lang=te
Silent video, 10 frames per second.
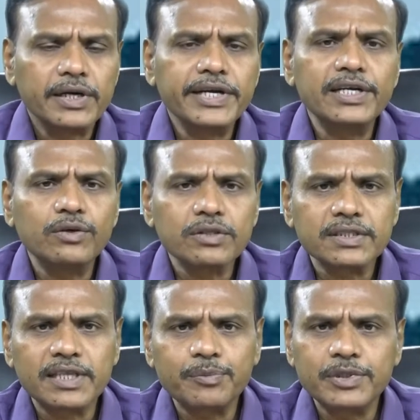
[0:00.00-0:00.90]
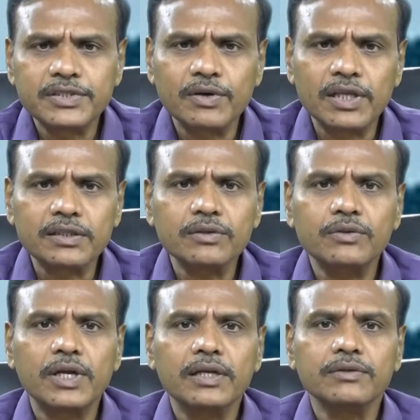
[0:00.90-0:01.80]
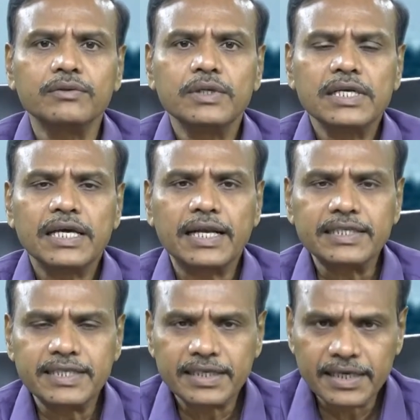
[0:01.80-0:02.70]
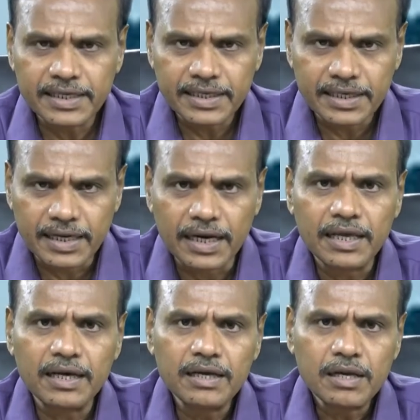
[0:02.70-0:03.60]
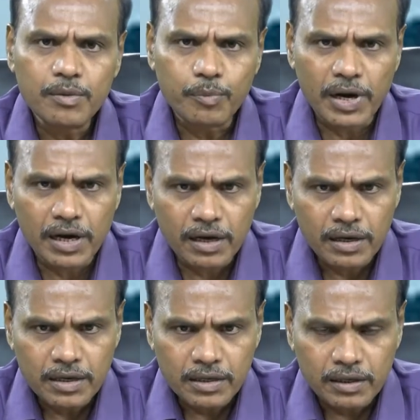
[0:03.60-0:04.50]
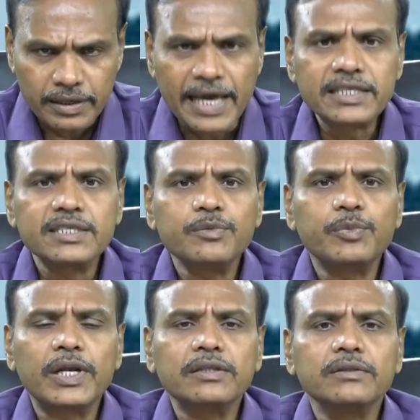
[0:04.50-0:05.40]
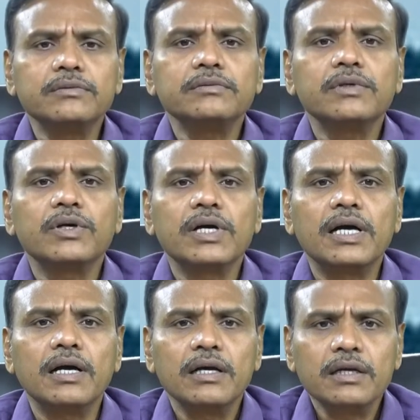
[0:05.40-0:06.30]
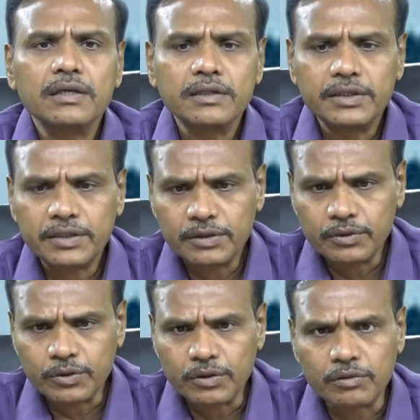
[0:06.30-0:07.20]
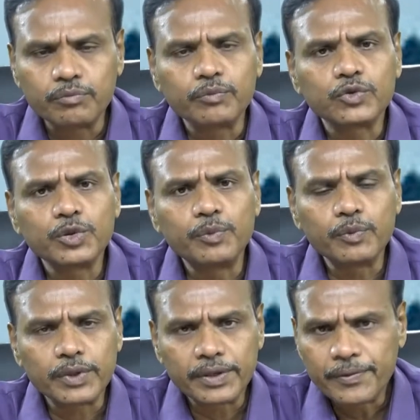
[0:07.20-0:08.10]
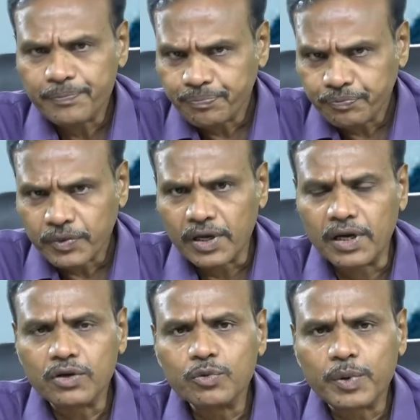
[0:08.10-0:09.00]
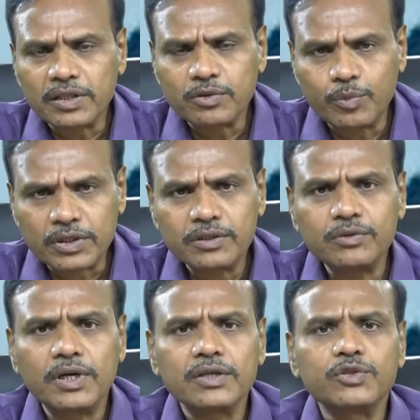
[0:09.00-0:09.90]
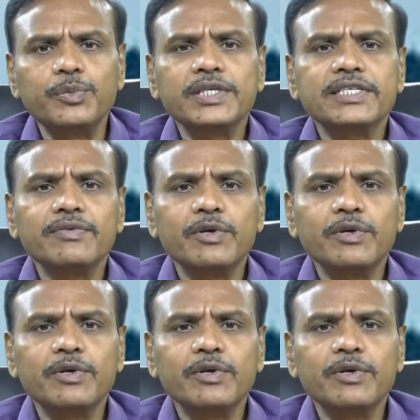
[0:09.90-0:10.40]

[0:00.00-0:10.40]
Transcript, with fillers: నీటి కోసం తప్పించిన వాళ్ళందరూ కూడాను రాజశేఖర రెడ్డి గారి కళ మా రాయలసీమ ప్రాంతం యొక్క ఈ సుబ్ కరువు ప్రాంతం మొత్తం కూడా సుభిక్షం